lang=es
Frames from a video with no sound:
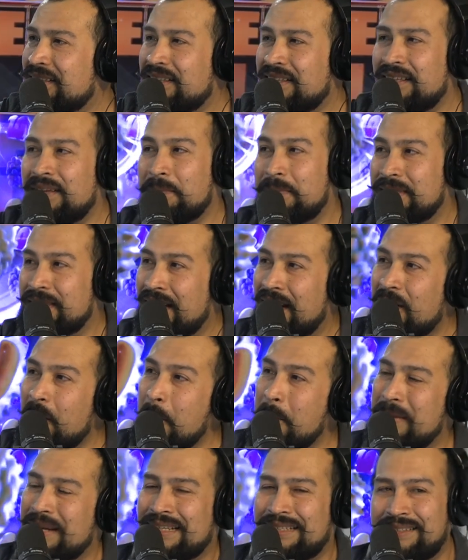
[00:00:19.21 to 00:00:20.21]
y empezar a
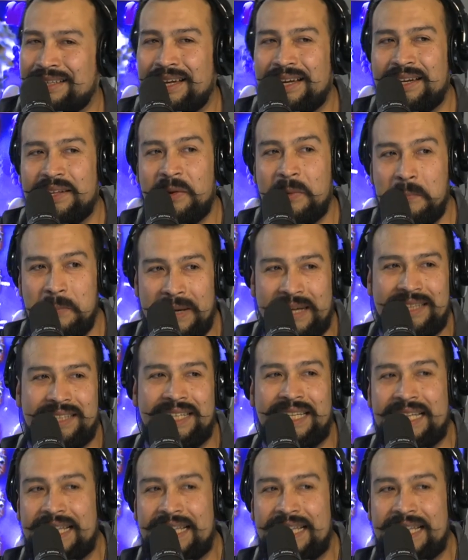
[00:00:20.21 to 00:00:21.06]
conversar y compartir